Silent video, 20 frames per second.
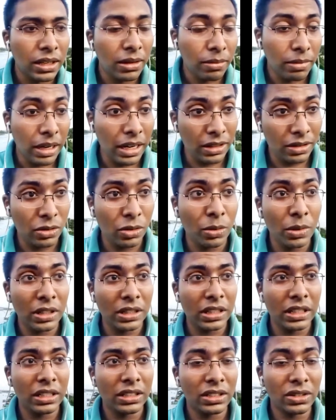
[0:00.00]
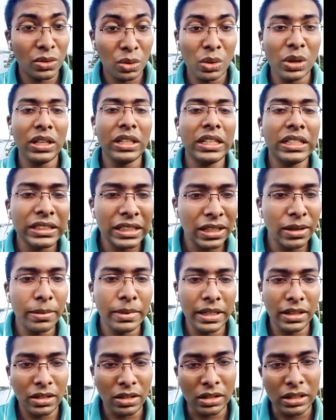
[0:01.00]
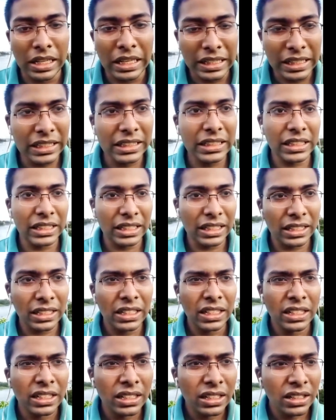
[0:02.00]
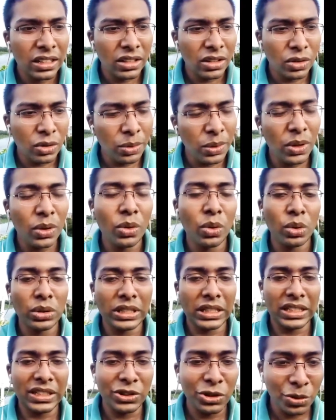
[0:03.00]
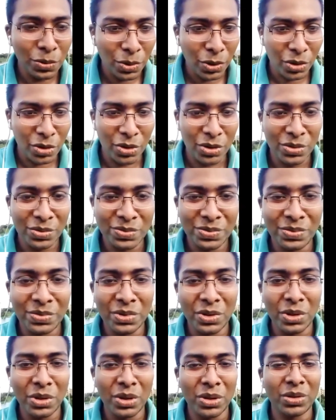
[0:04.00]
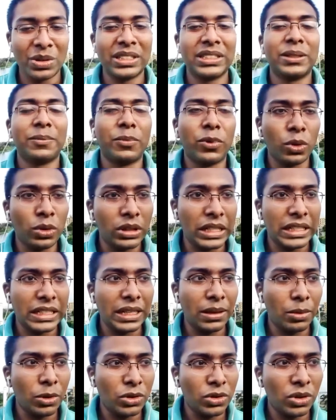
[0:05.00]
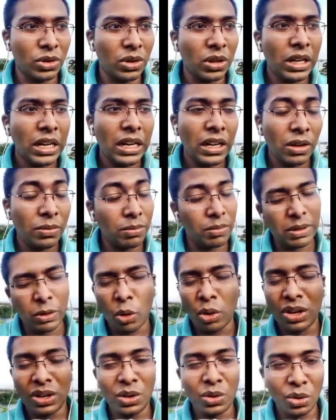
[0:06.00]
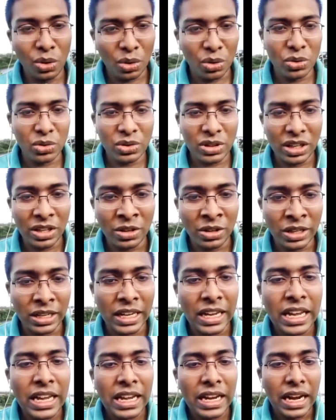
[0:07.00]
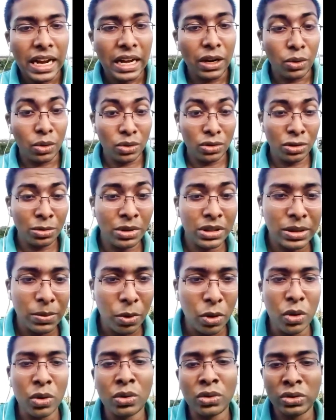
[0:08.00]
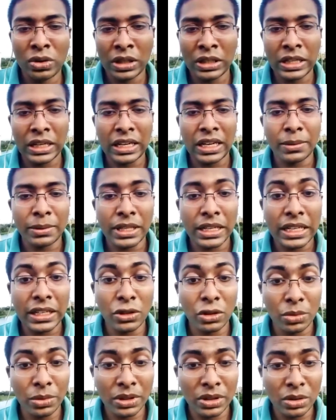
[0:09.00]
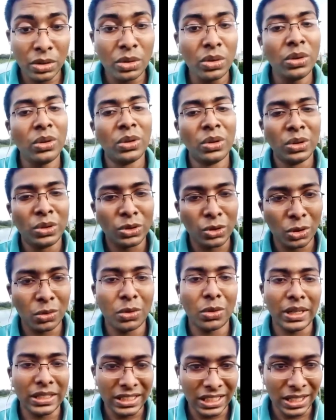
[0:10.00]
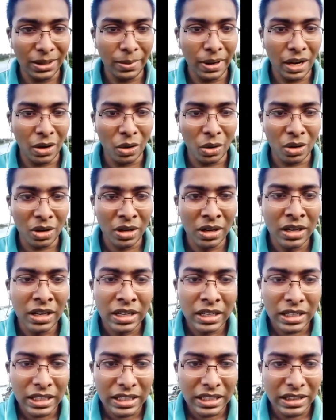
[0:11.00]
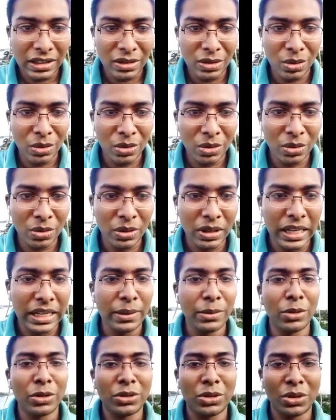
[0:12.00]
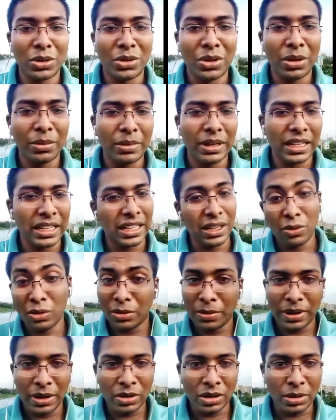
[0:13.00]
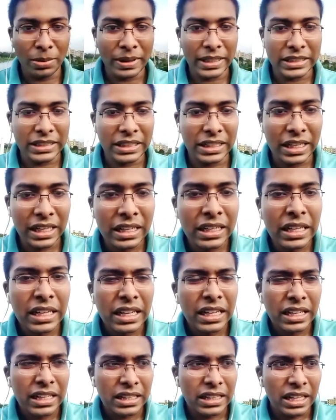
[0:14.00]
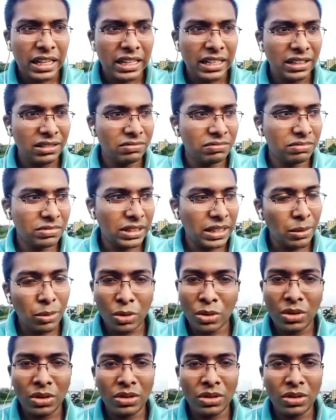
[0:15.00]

বা তোমাদের স্টুডেন্টদের যারা মেন্টর তাদের সাথে খুবই ক্লোজ একটা সম্পর্ক গড়ে উঠেছে প্রত্যেকটা বছর অনেকগুলো অনুষ্ঠান হয় আর অন্যতম একটা বড় অনুষ্ঠান থাকে আমাদের কেন্দ্রবিন্দুর জন্মবার্ষিকী পালন কিন্তু এই বছর তো আমরা কেউই বের হতে পারছি না তাই তেমন